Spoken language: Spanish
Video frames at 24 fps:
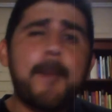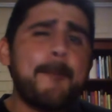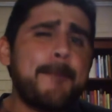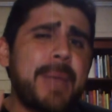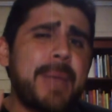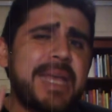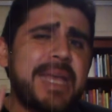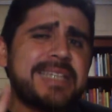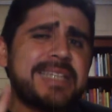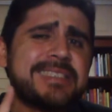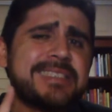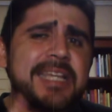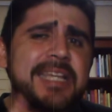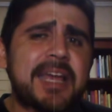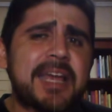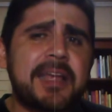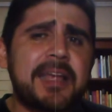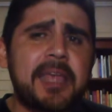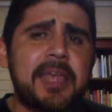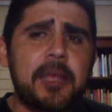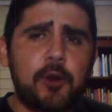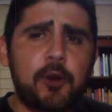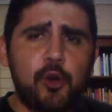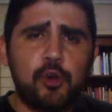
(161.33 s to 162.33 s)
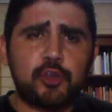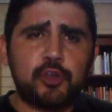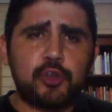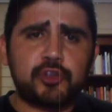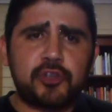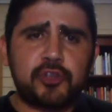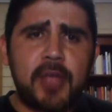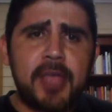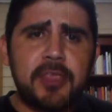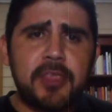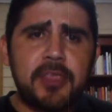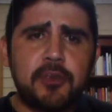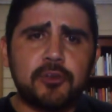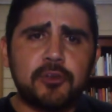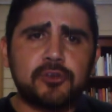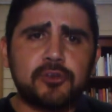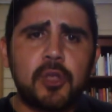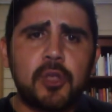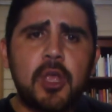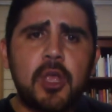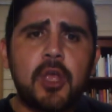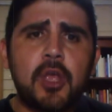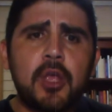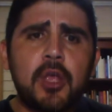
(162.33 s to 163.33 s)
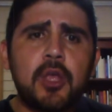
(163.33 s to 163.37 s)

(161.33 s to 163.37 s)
pese a que con los años